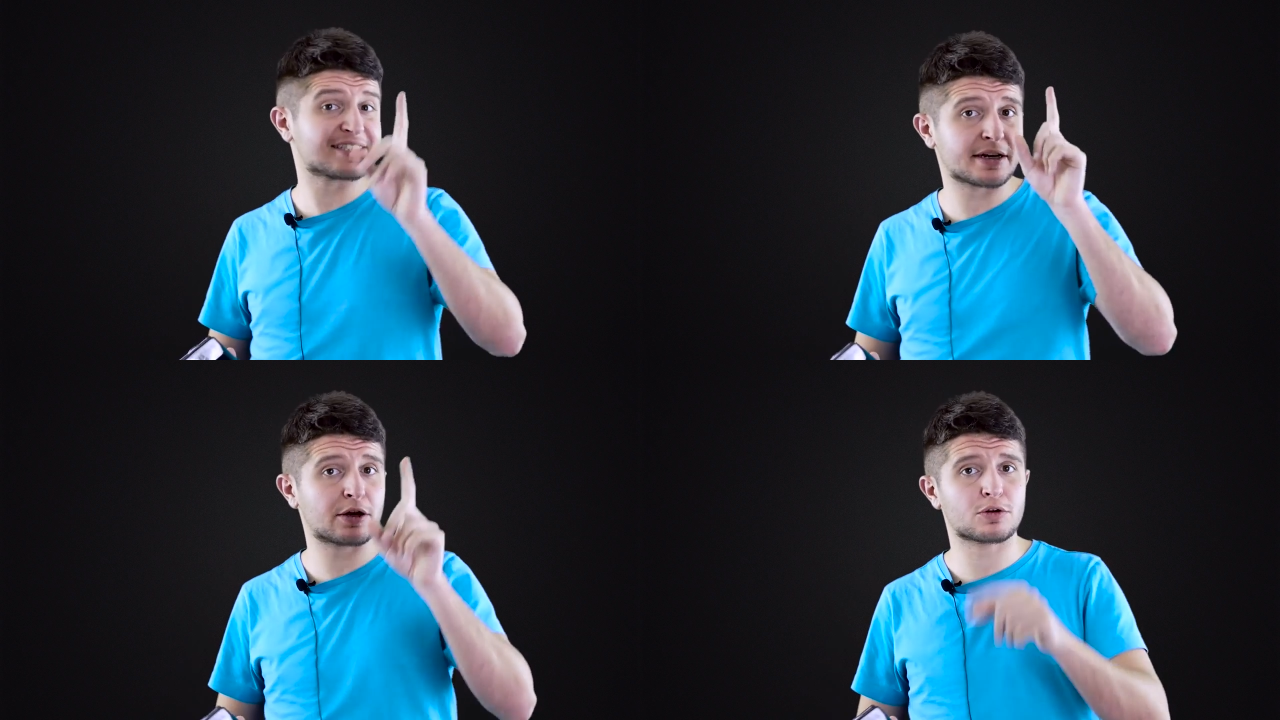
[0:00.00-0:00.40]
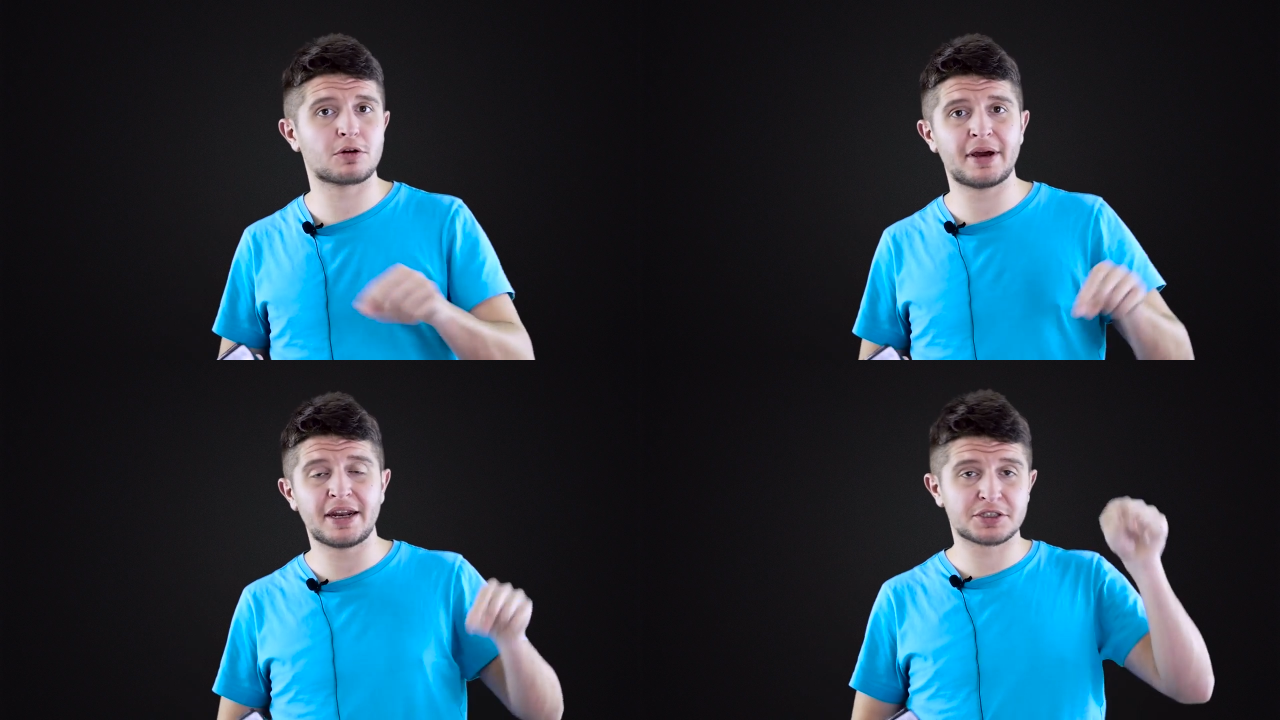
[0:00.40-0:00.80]
se
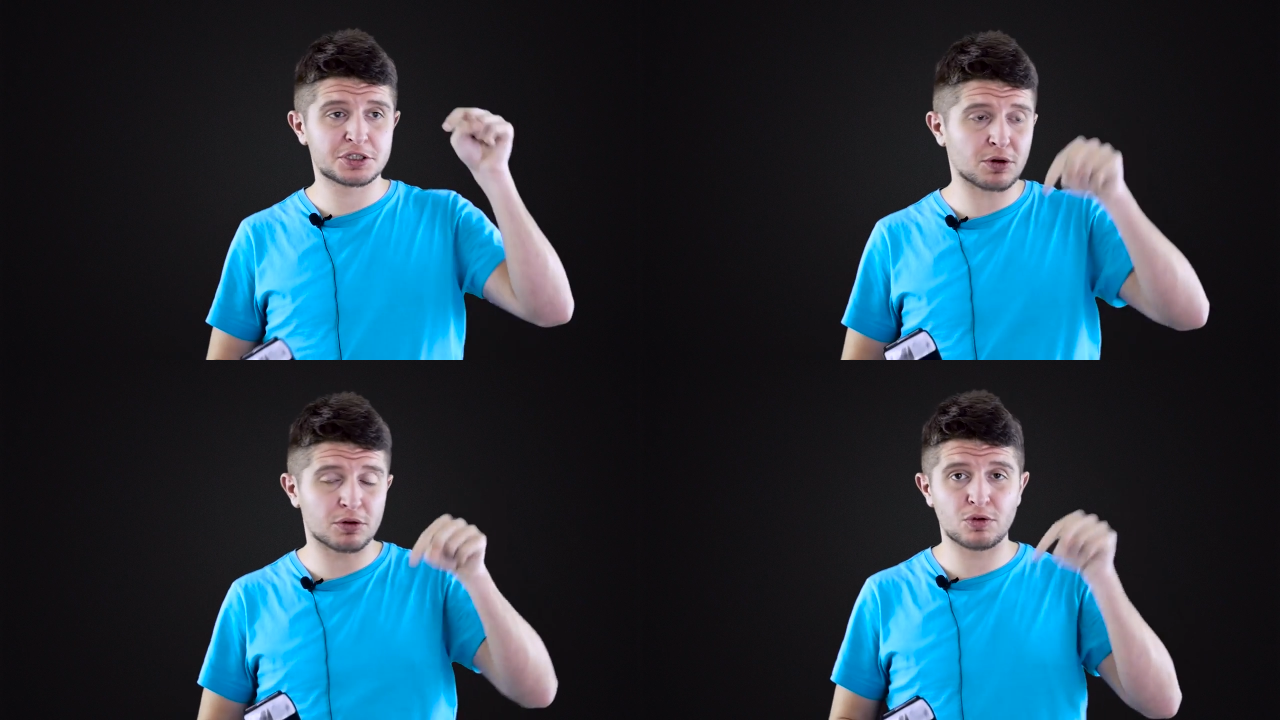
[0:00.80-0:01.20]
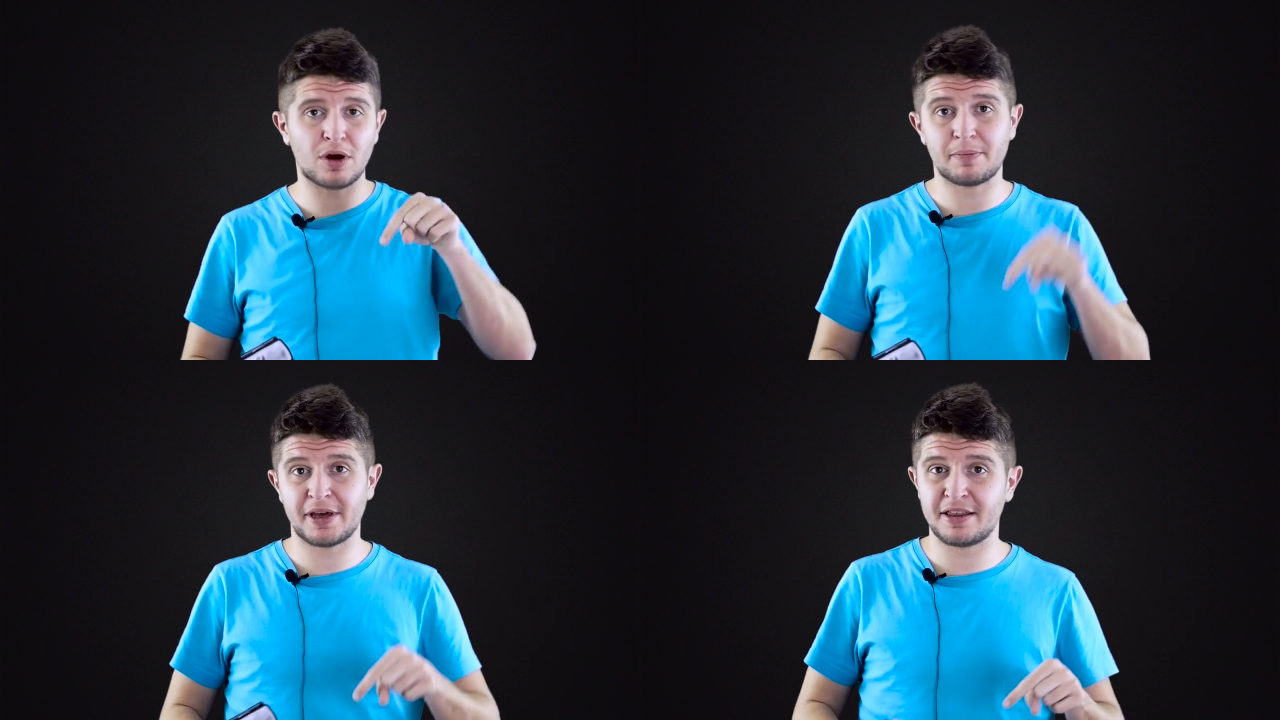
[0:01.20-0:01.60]
ricordo bene, sotto
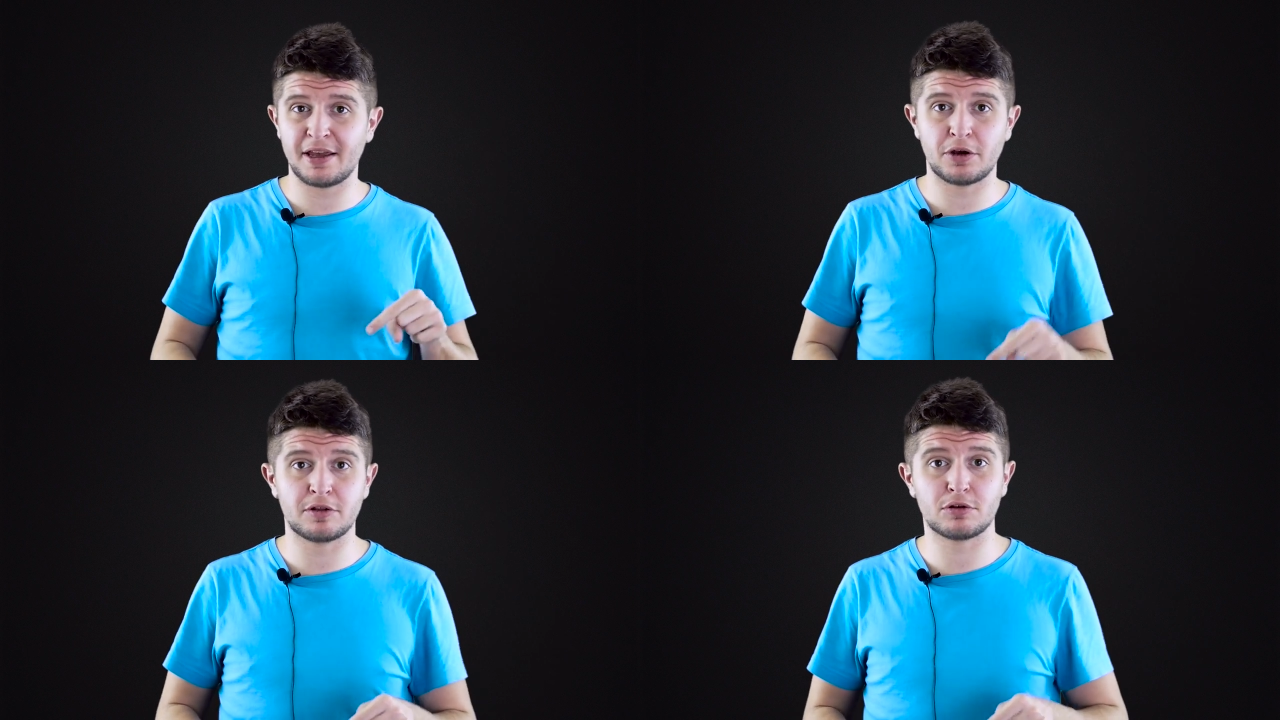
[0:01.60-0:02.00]
al piedino in